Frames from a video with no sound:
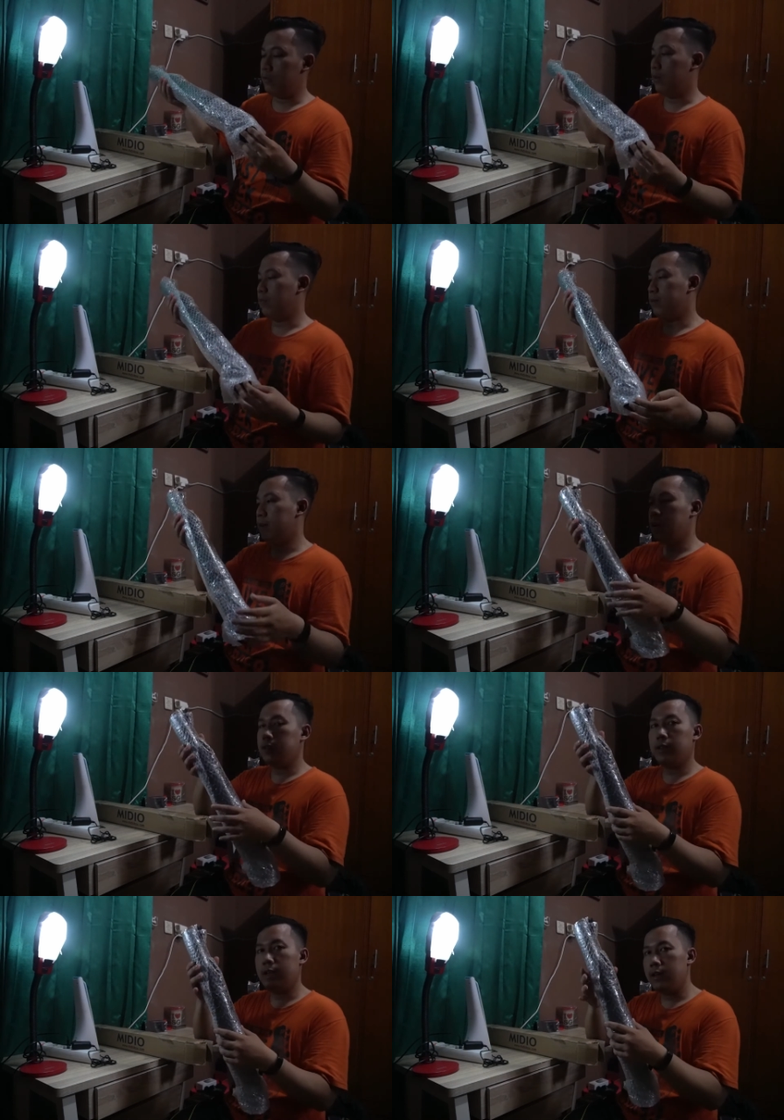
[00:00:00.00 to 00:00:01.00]
luar
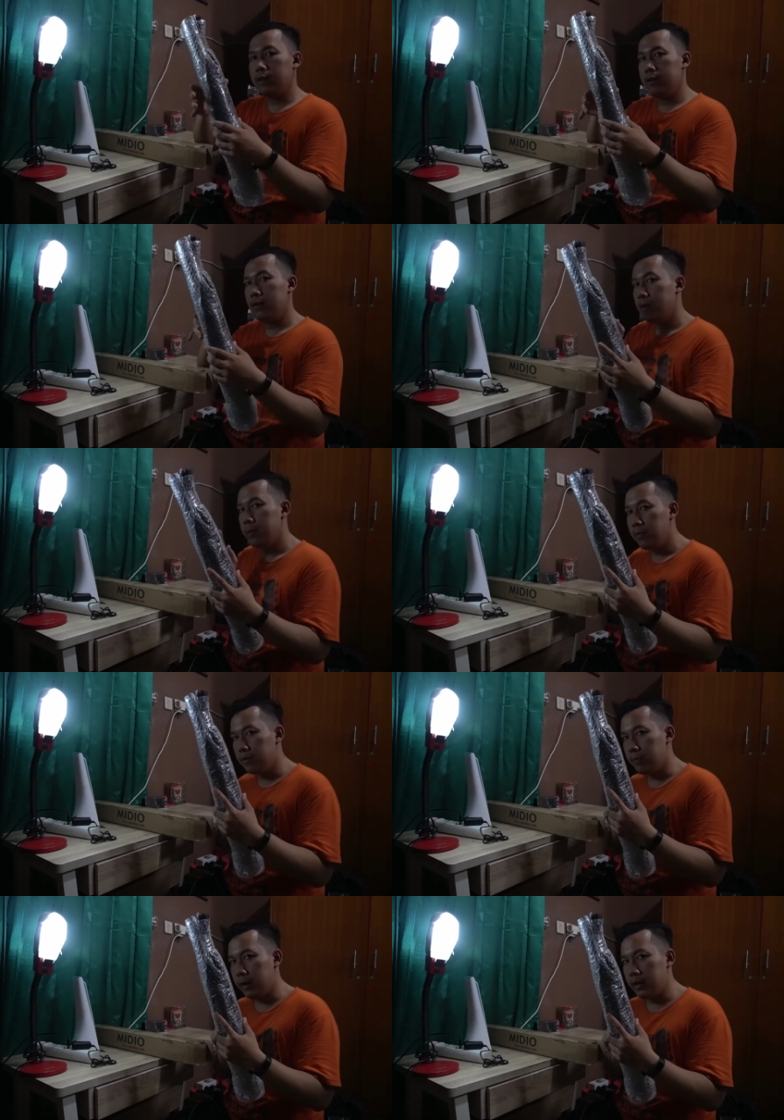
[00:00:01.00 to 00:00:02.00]
biasa ya
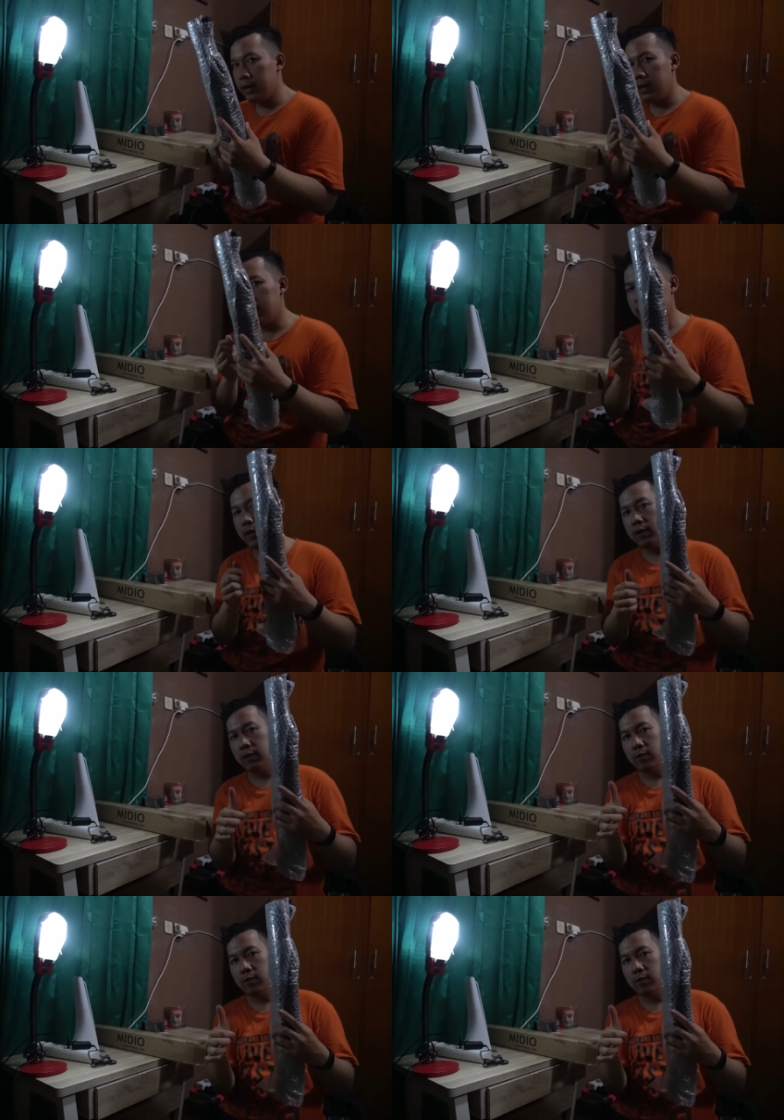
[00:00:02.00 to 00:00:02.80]
untuk packingannya